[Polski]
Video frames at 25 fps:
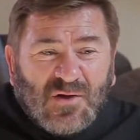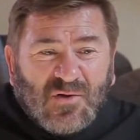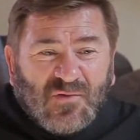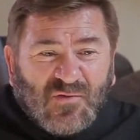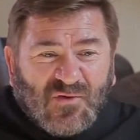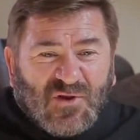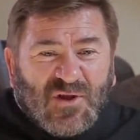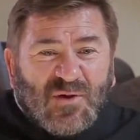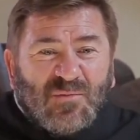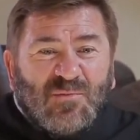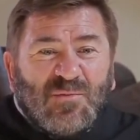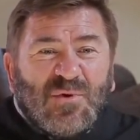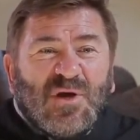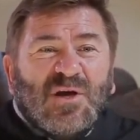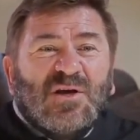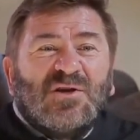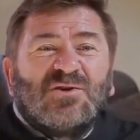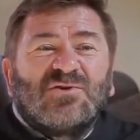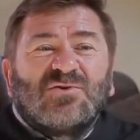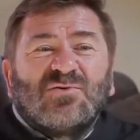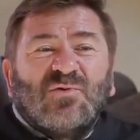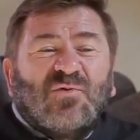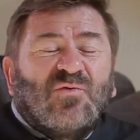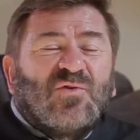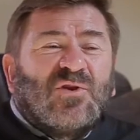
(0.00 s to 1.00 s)
W tym
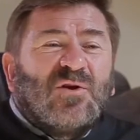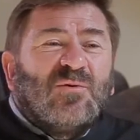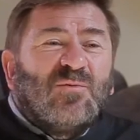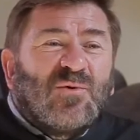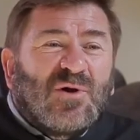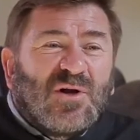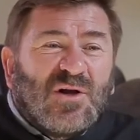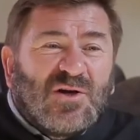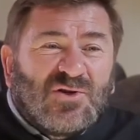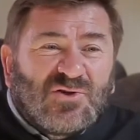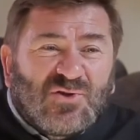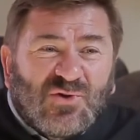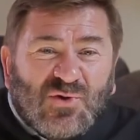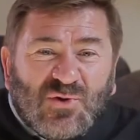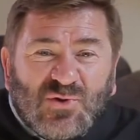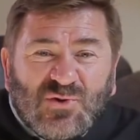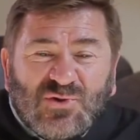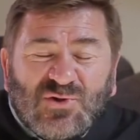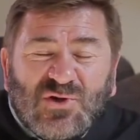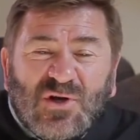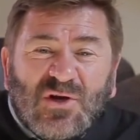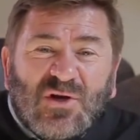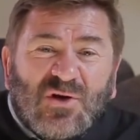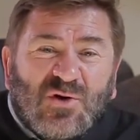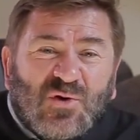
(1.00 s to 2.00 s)
miejscu, w tym
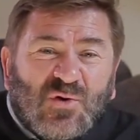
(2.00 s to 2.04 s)
klasztorze